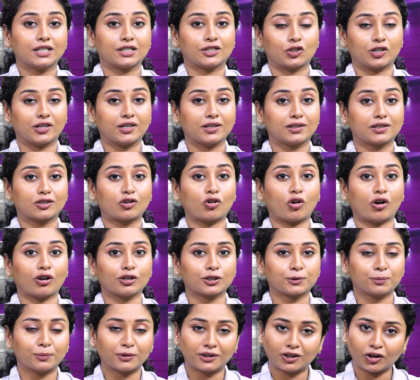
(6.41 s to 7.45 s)
షీఈ్
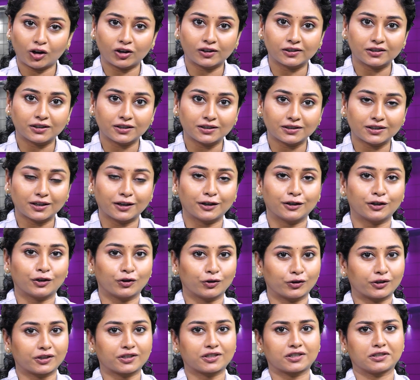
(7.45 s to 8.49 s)
కాస్మెటాలజిస్ట్ అండ్
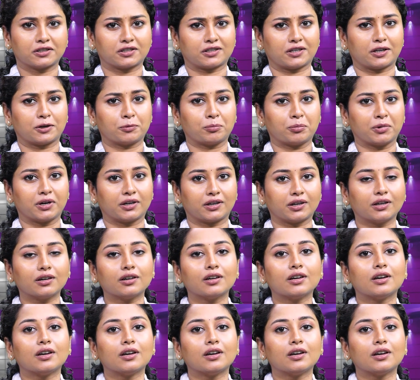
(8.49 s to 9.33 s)
న్యూట్రిషనిస్ట్ అనమాట